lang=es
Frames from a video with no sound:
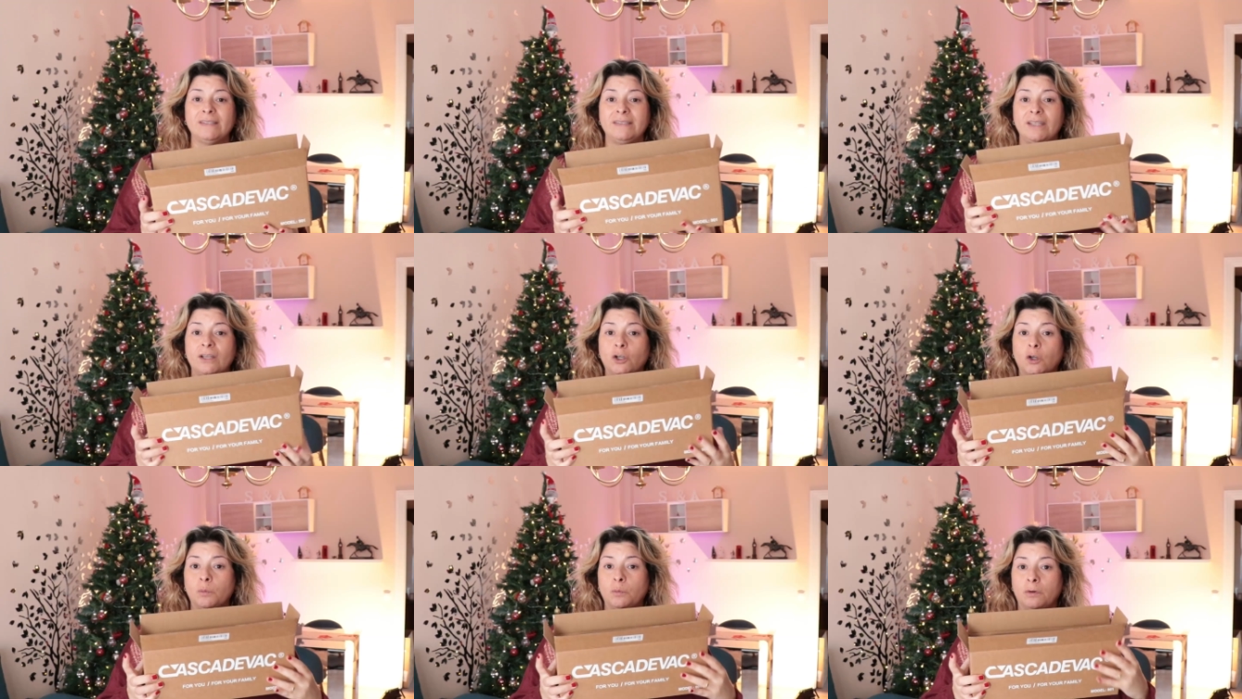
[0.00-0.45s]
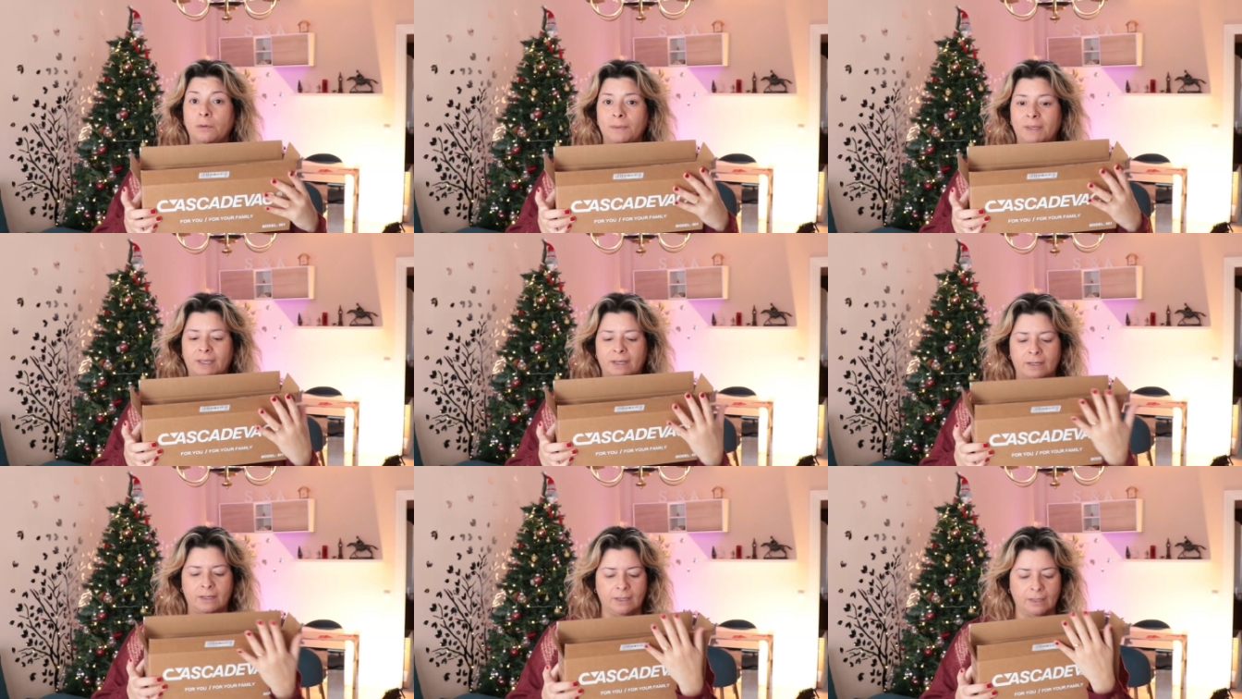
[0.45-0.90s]
así es como
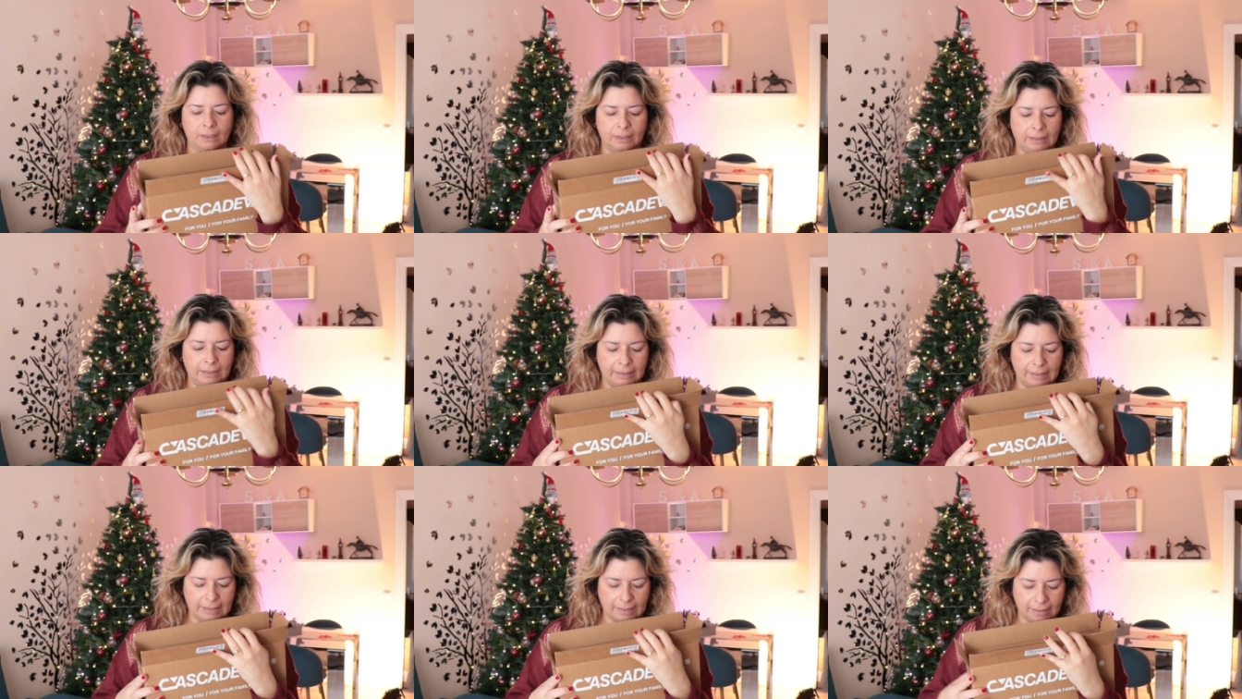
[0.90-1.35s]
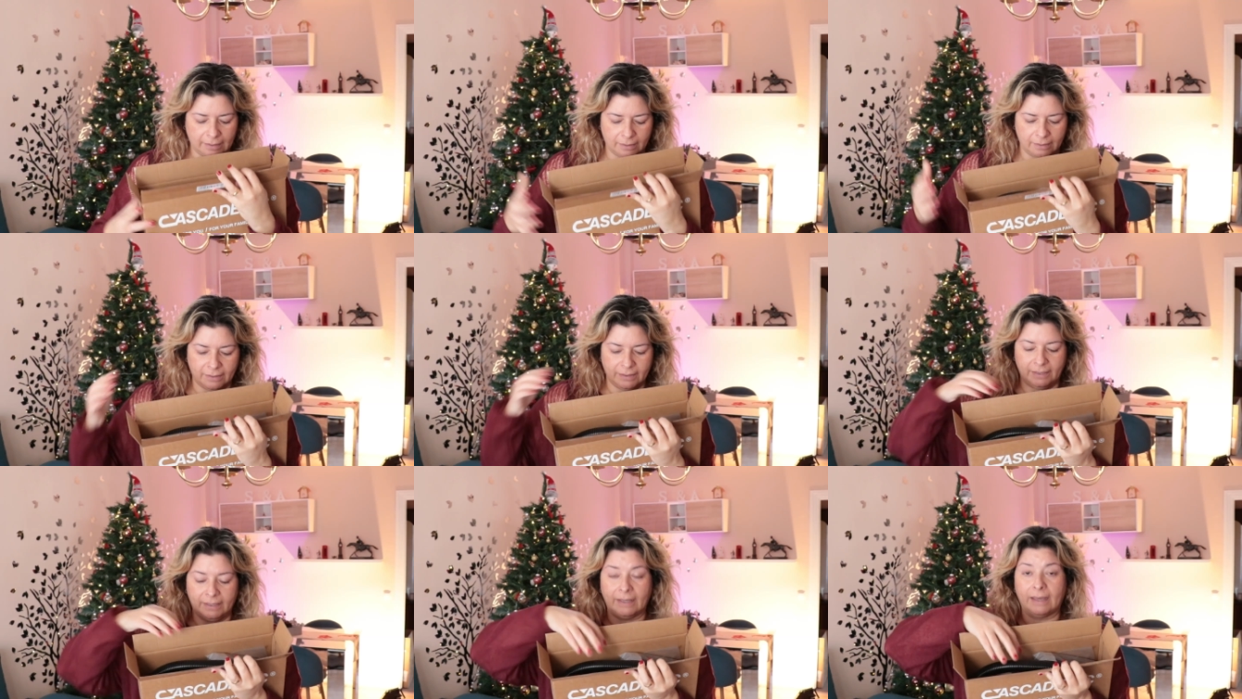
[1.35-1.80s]
viene
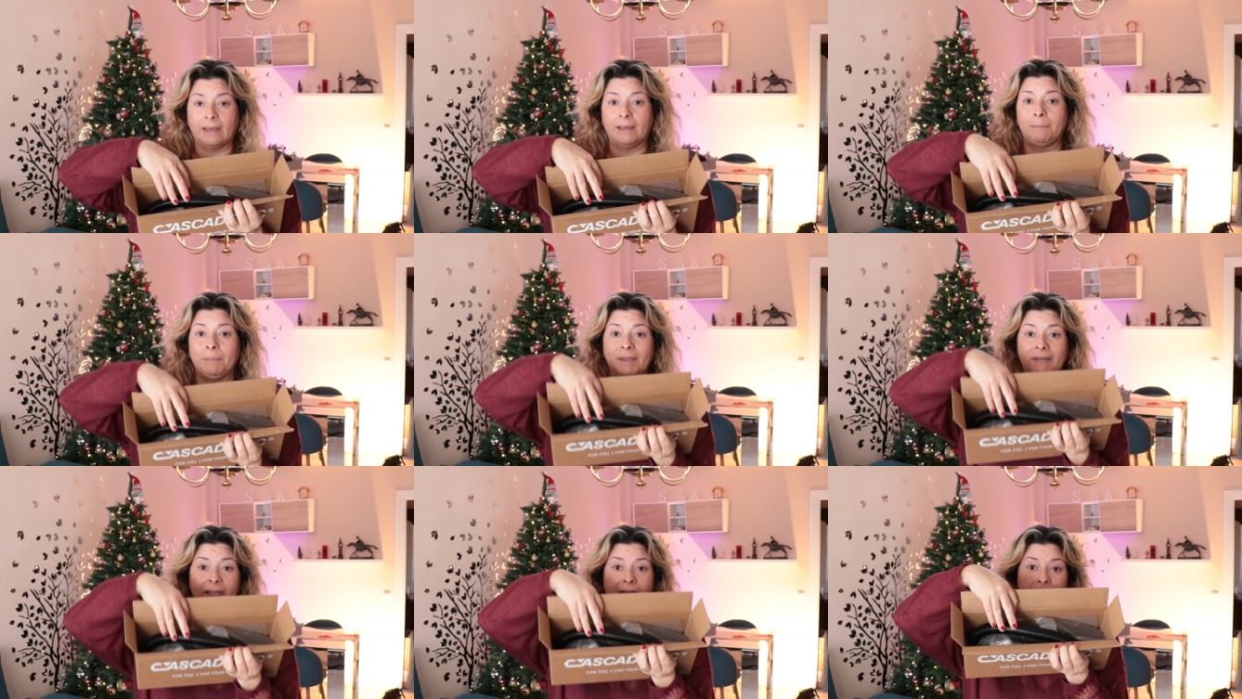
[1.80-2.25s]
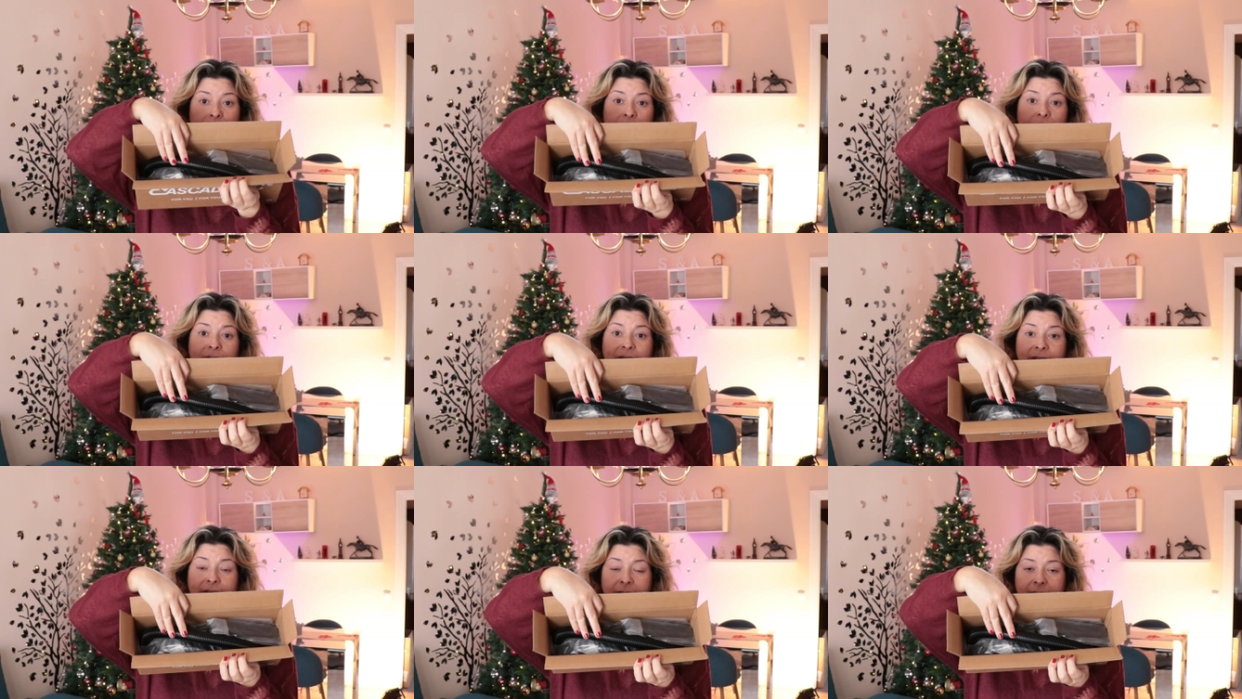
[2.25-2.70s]
la eh,
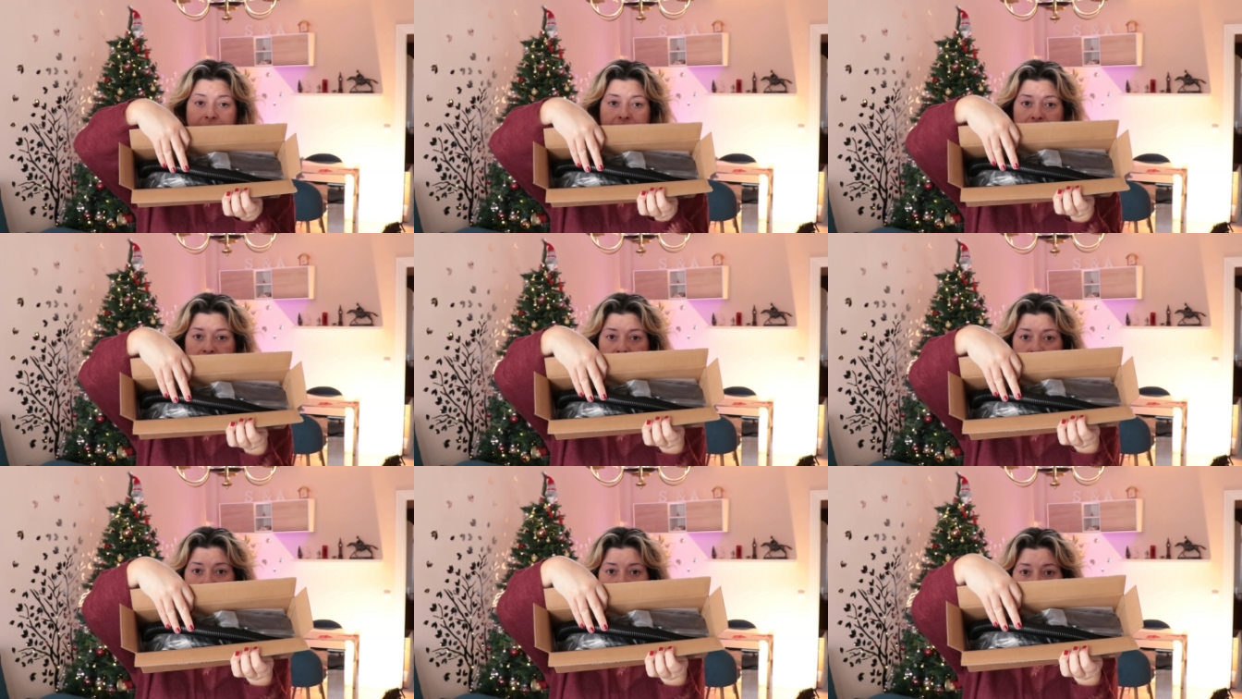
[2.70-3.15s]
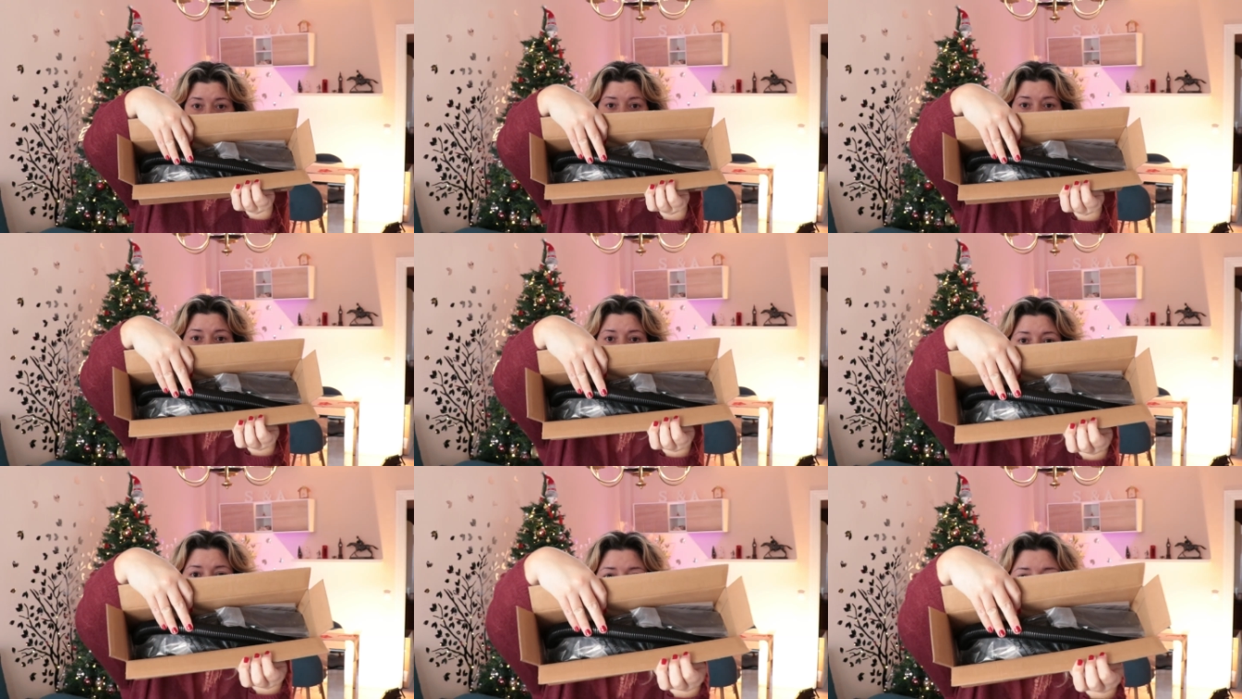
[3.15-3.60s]
aspiradora,
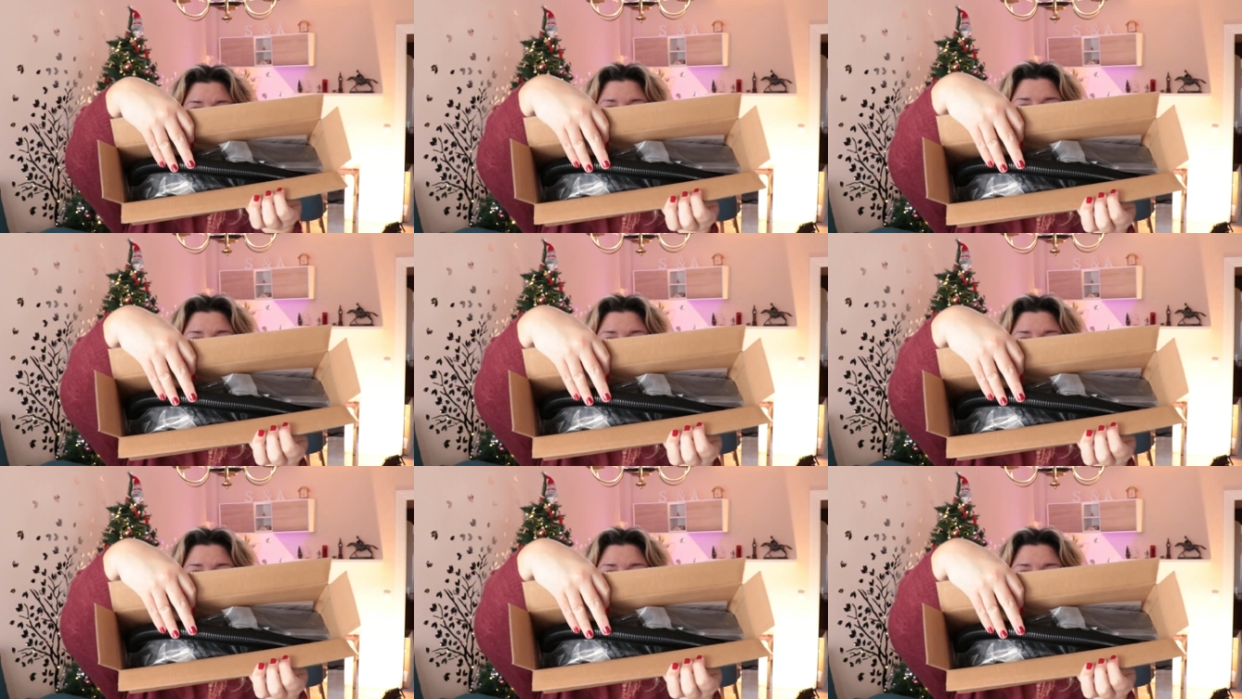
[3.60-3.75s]
¿sí?